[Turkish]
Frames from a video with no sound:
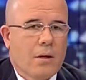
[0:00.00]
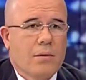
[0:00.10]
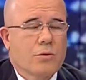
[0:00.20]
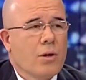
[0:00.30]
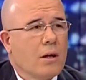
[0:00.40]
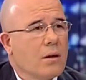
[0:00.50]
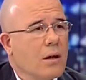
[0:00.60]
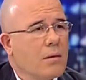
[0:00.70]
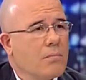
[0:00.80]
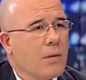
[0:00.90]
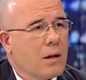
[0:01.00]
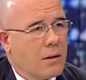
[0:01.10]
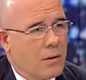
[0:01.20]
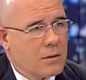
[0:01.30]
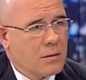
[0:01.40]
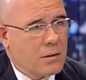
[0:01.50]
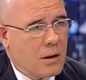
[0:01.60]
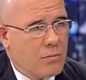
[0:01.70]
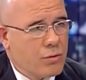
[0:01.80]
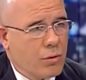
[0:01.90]
Ve şu anda baklavacılığın
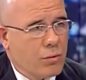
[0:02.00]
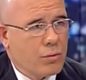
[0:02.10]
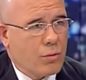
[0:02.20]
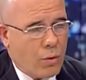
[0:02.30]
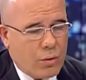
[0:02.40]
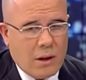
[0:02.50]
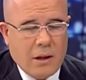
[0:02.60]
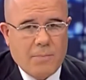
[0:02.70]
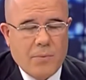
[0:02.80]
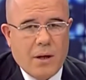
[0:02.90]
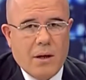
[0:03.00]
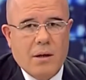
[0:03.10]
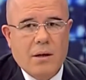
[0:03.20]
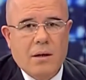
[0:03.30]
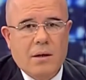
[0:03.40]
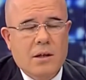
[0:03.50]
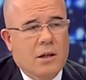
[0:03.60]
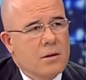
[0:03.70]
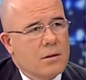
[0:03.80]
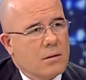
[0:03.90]
gelmiş olduğu nokta e,
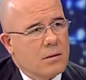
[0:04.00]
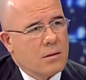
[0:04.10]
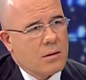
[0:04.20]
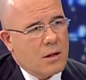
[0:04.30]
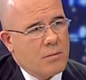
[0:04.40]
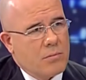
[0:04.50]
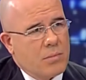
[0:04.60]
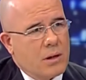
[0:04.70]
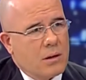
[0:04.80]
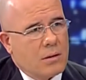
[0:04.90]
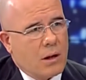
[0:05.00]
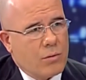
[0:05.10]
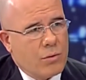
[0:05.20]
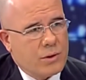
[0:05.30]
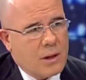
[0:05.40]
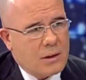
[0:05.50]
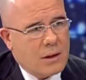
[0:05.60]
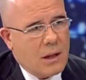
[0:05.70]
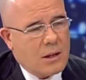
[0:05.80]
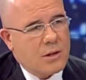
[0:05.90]
ilk e, 2001 yılından
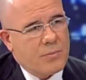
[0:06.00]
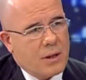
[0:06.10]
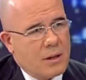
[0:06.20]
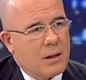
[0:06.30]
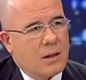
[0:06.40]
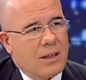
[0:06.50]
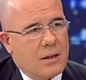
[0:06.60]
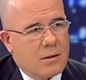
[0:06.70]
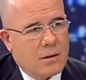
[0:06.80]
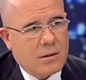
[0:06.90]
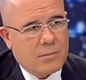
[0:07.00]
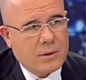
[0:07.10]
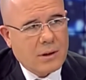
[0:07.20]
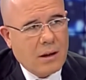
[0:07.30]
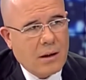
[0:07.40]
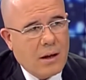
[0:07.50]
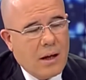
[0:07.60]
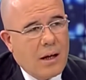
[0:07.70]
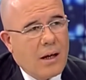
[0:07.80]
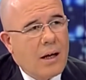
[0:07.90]
öncesiyle şimdikini kıyasladığımızda
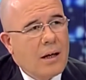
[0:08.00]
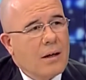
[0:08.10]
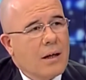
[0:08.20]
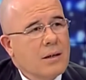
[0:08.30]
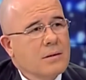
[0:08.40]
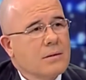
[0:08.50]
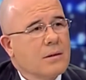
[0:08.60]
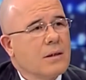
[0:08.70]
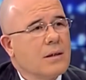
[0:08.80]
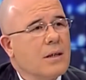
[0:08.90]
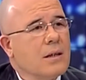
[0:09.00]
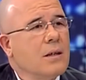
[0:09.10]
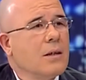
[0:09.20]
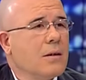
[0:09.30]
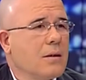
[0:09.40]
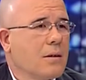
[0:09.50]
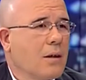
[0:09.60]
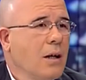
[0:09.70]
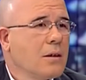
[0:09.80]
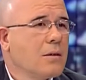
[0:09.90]
en az 7
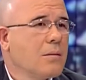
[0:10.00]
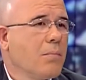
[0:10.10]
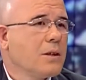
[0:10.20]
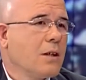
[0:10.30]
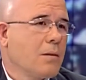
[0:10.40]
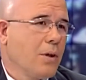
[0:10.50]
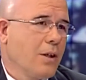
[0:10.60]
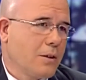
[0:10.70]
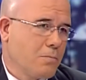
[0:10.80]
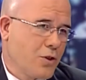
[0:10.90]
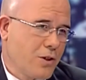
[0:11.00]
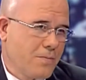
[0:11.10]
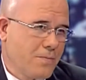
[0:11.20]
kat pazar payı artmış.